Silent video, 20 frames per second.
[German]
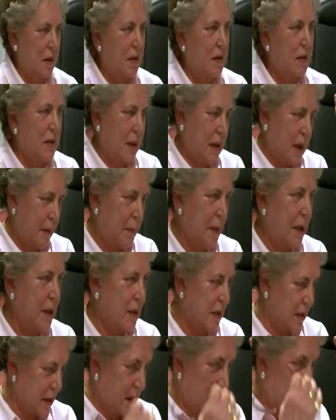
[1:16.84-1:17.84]
Ja, ich habe
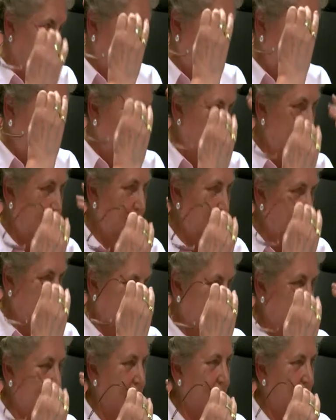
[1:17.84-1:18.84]
das Gefühl
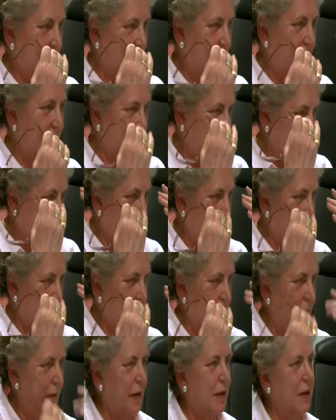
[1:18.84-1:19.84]
morgens, dass alles
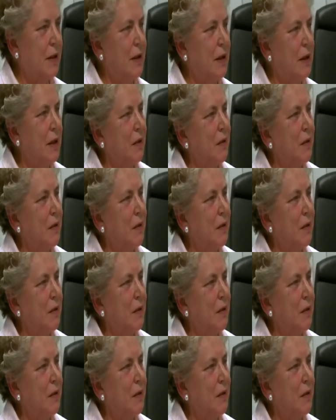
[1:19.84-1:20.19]
runterfällt